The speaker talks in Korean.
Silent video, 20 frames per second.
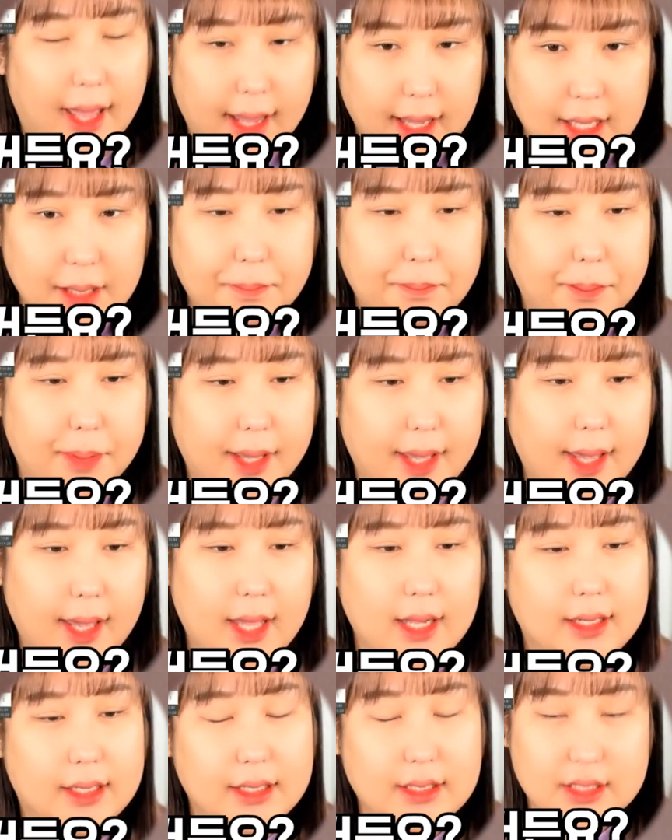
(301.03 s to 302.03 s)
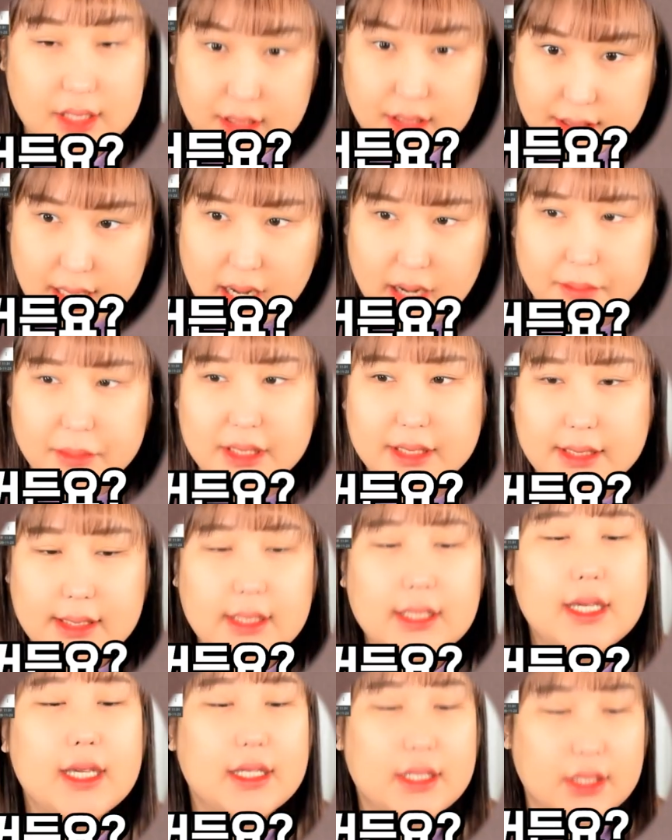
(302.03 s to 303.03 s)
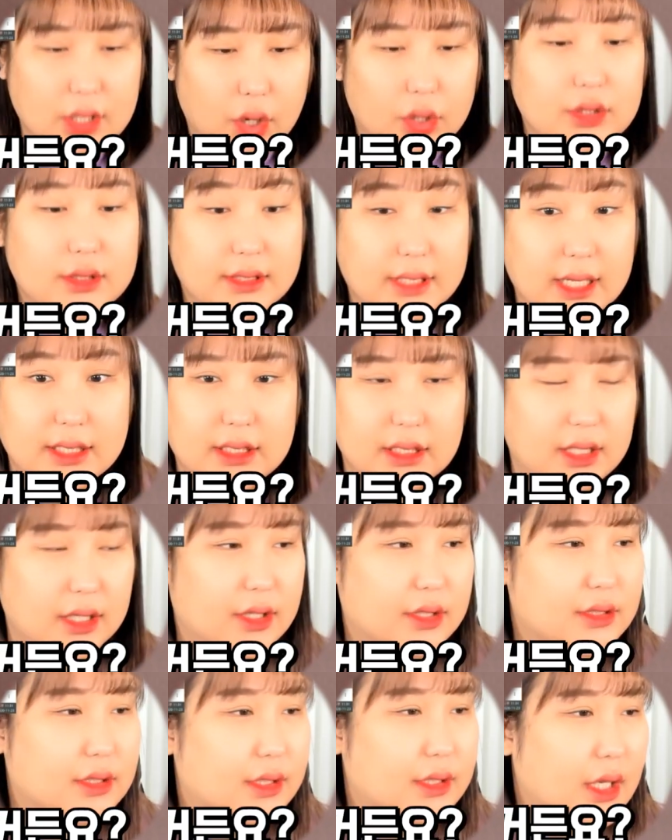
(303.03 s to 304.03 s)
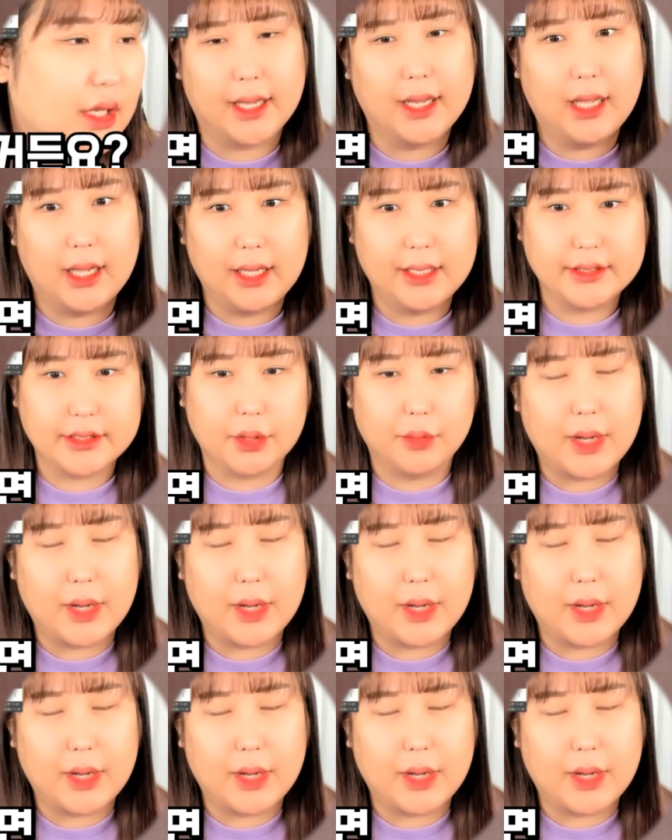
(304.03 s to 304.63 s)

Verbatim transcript: 에이페 리치세럼을 쓰기 전 사진이거든요. 제가 이제